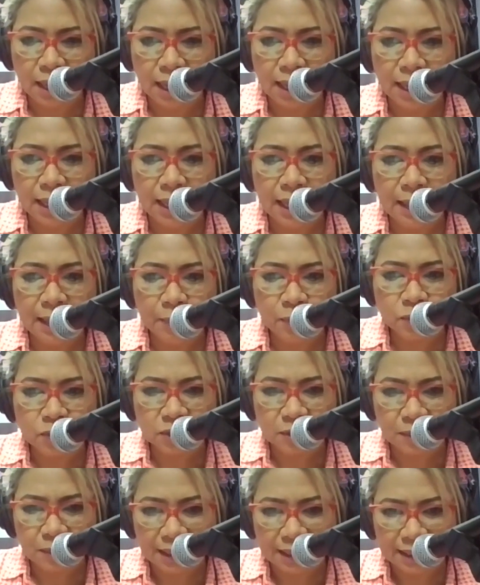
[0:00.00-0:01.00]
Hay la
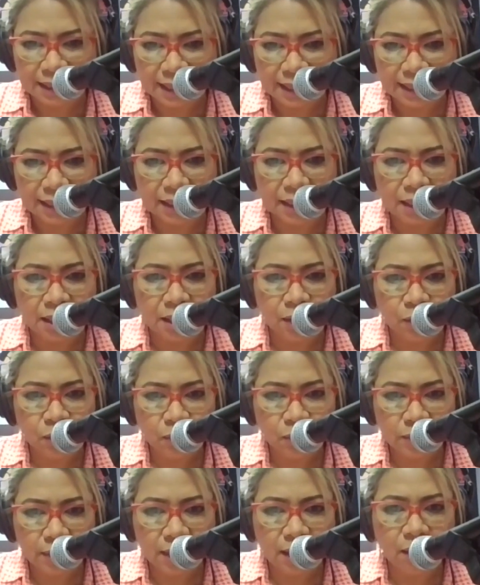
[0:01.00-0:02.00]
posibilidad de que
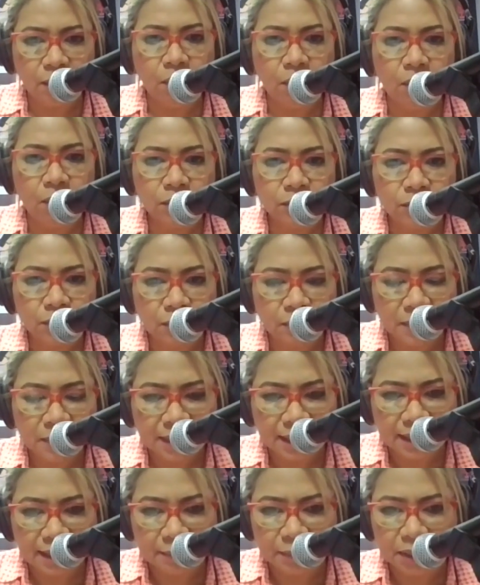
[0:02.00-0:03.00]
incluyan otros
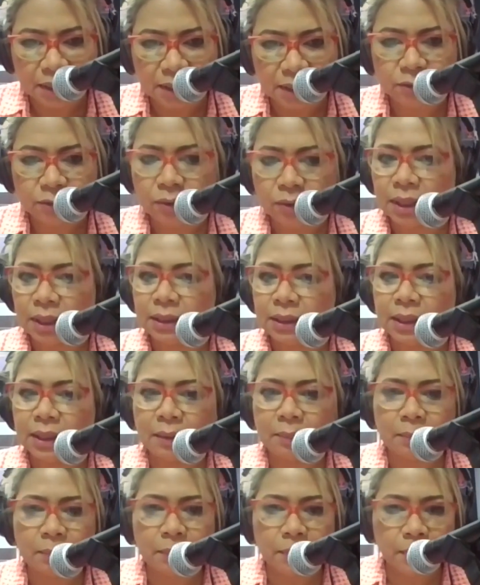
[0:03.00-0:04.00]
medicamentos que
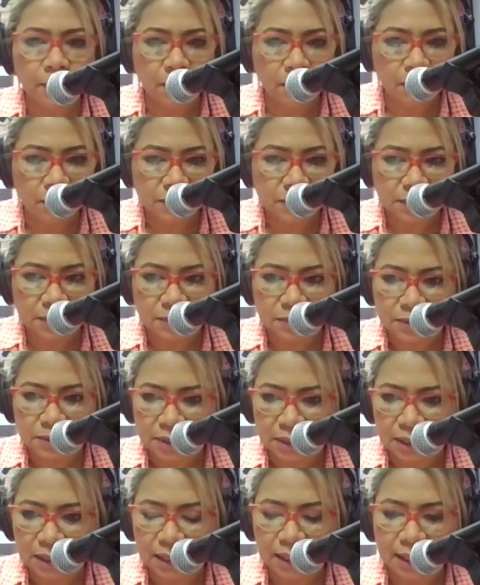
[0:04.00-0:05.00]
tampoco se
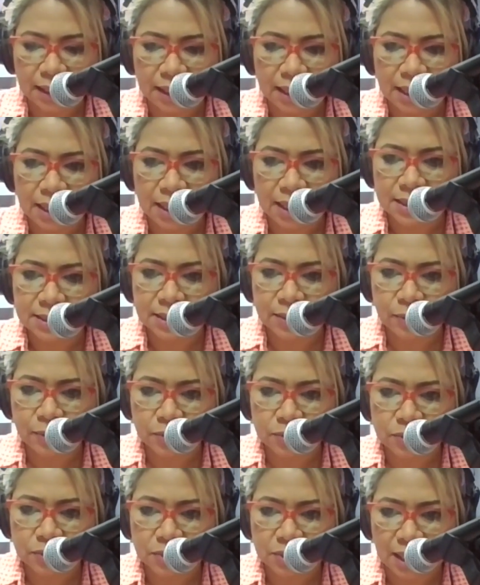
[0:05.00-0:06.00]
consiguen en la caja de
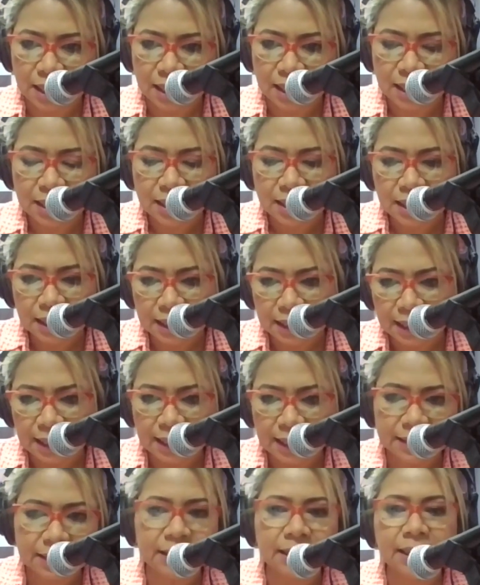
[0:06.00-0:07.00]
Seguro Social y que la
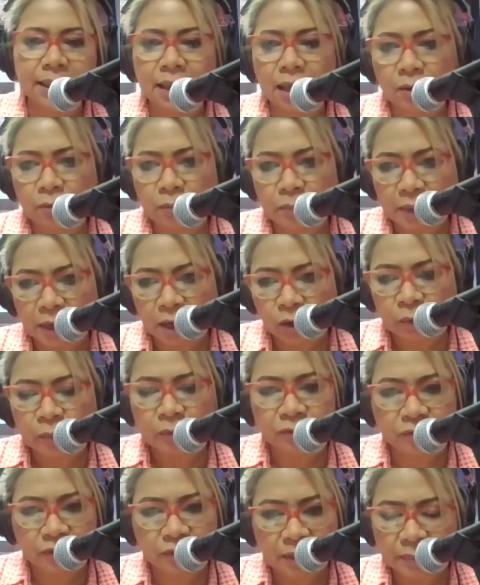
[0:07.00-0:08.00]
gente tiene que comprarlos
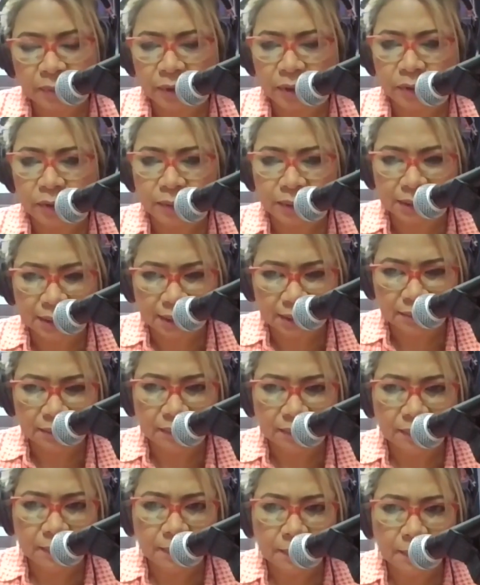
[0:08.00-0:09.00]
por fuera porque no están.